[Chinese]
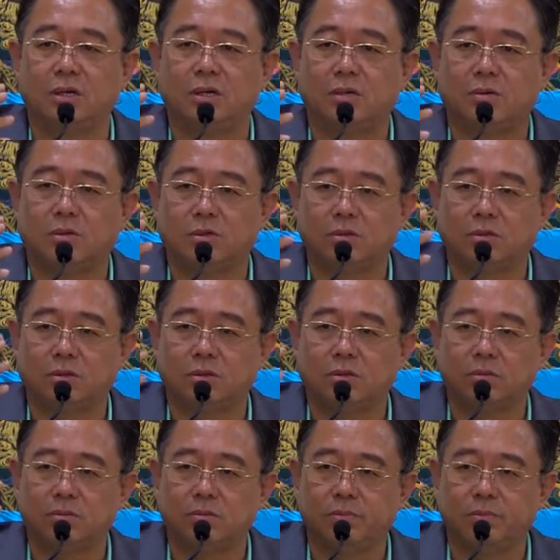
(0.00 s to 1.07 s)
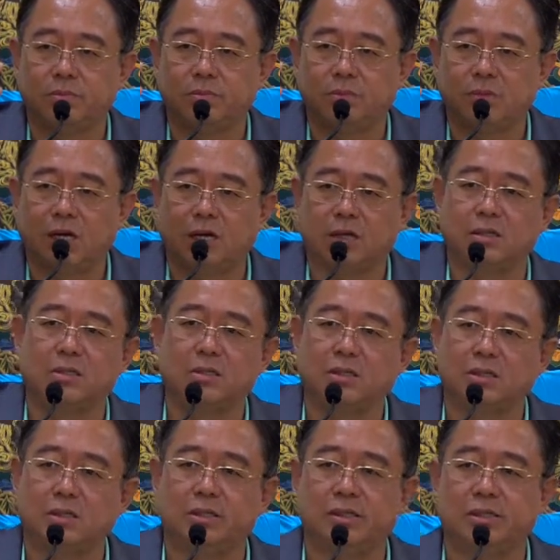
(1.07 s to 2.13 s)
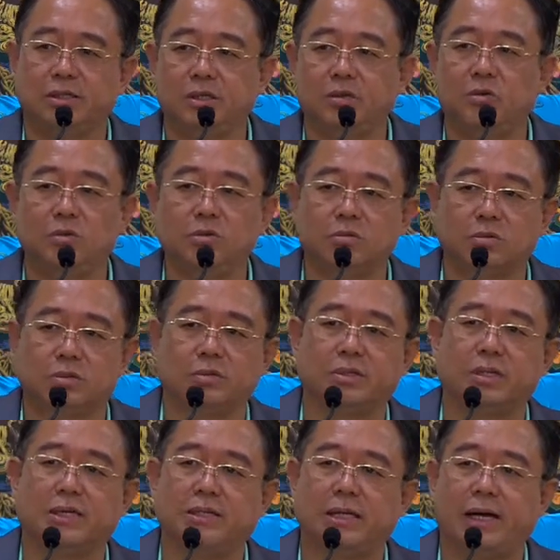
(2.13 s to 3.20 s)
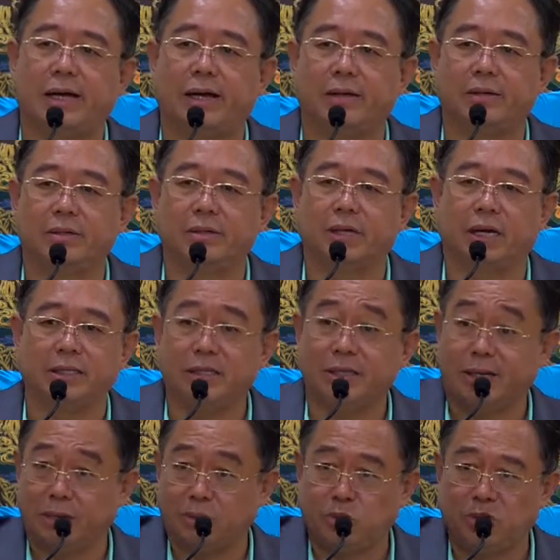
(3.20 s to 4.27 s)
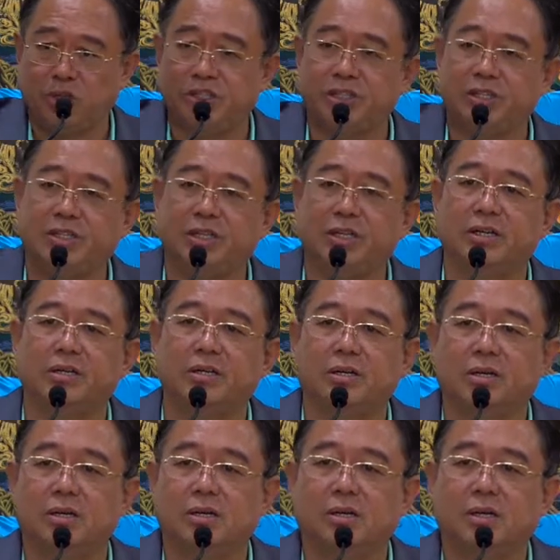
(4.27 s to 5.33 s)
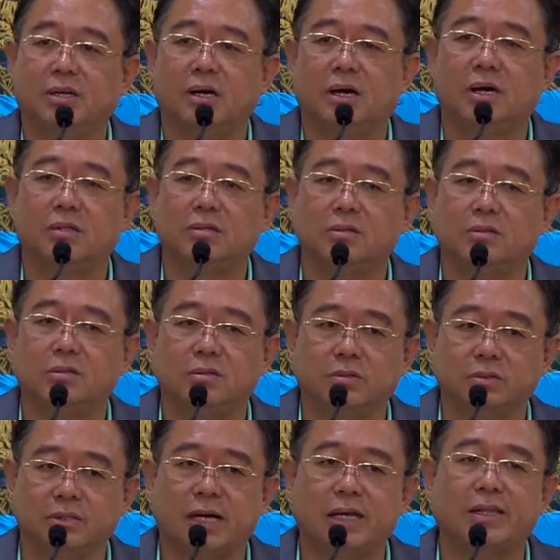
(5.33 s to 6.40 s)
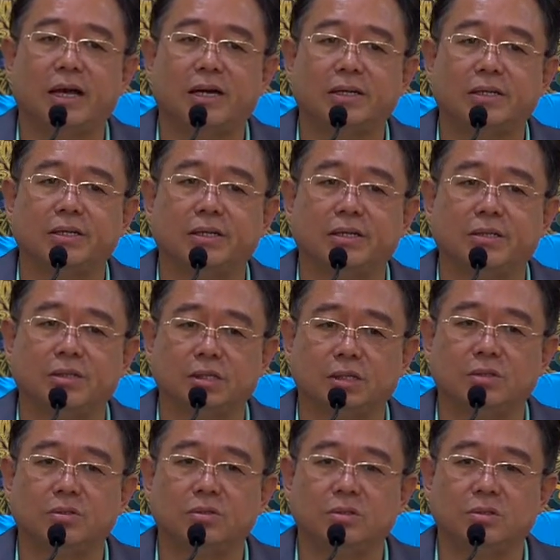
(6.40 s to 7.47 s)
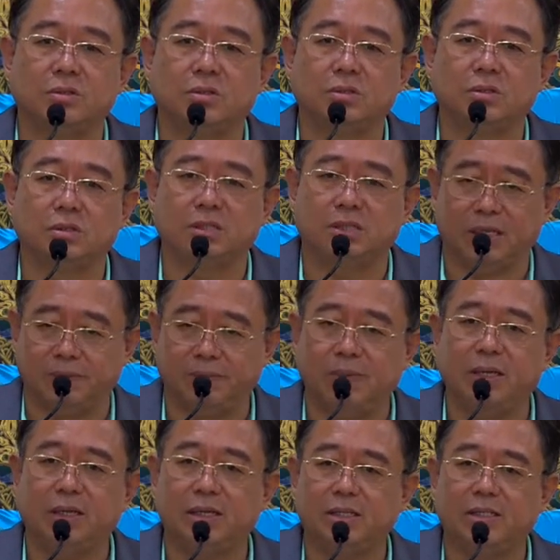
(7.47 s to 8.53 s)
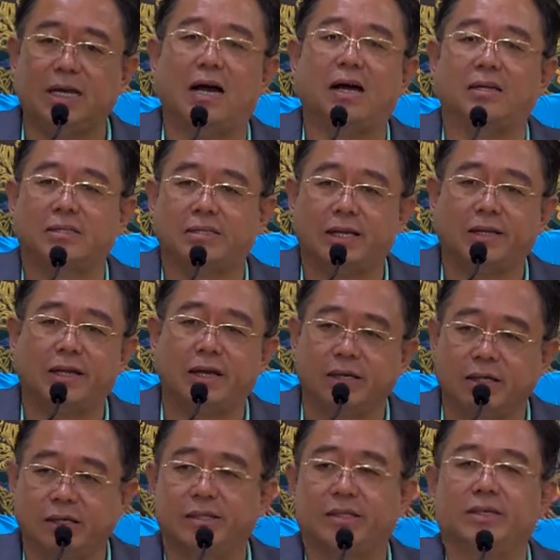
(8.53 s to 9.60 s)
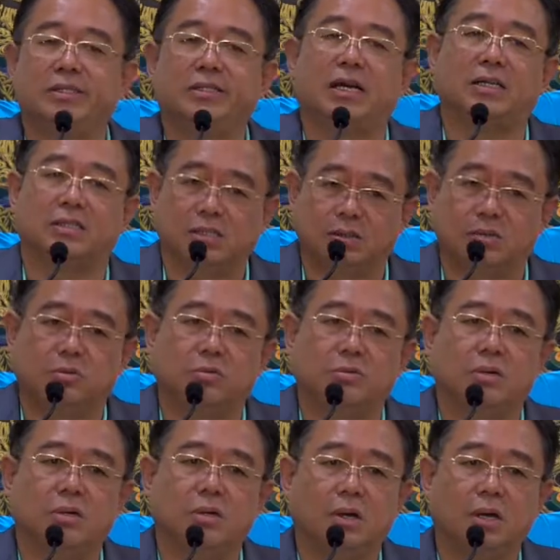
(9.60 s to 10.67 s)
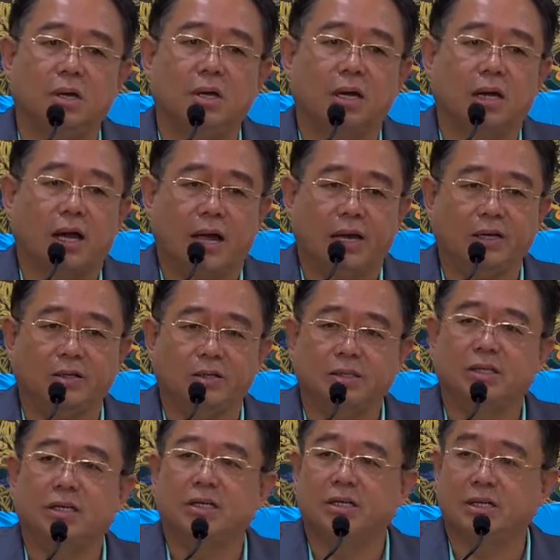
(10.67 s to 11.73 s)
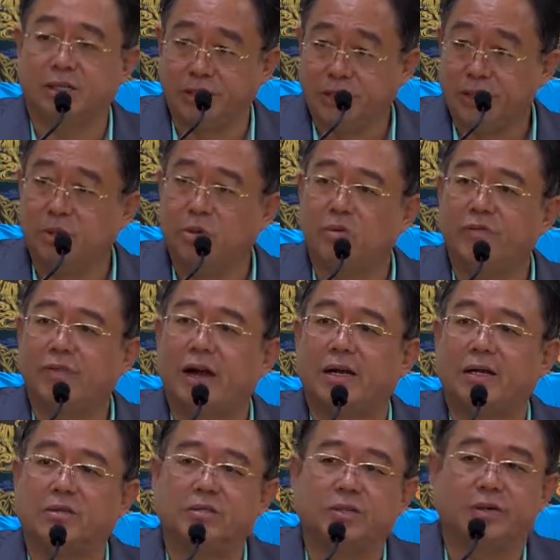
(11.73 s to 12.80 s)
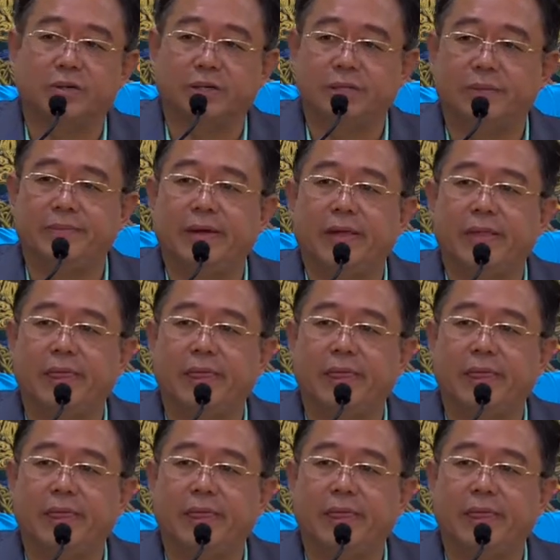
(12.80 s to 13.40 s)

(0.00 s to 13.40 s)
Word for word: 我说让这个义工组都停下来，赶紧来学这个一。”啊，就是用三堂课争取紧密的讲三堂课能讲清楚，还有一些核心功法要教给你们，